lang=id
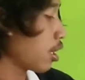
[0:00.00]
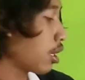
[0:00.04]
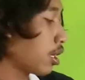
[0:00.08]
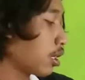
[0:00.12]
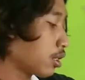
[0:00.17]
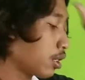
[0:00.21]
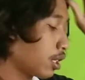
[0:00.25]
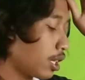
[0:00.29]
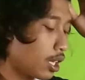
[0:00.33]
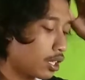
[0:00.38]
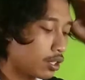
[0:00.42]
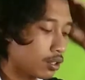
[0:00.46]

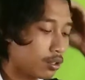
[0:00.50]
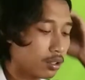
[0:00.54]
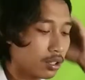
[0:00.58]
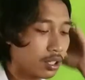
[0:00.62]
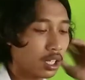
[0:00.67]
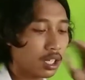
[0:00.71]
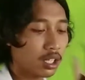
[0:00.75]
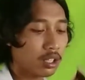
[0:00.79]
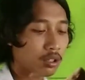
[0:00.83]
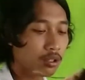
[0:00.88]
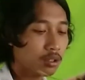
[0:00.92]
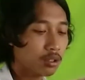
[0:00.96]

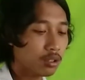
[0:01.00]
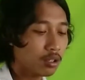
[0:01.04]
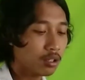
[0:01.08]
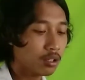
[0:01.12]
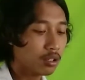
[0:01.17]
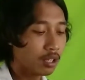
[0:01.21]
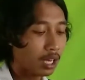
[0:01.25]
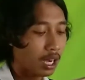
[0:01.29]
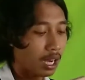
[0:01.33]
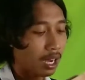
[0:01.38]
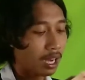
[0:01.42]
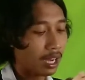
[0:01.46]
selanjutnya itu
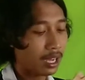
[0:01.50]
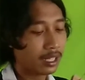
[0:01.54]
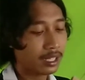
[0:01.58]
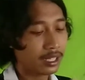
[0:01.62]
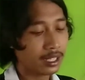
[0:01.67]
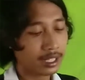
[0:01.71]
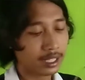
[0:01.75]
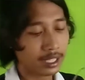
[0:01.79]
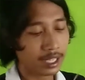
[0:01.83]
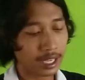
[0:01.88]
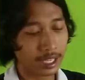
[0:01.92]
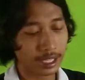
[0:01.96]
ah ini
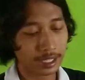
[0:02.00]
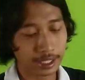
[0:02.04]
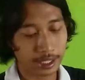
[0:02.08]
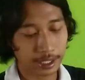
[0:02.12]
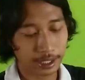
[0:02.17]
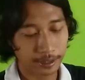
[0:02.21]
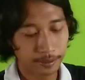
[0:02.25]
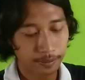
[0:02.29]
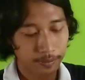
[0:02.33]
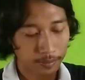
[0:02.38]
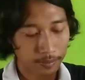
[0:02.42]
guys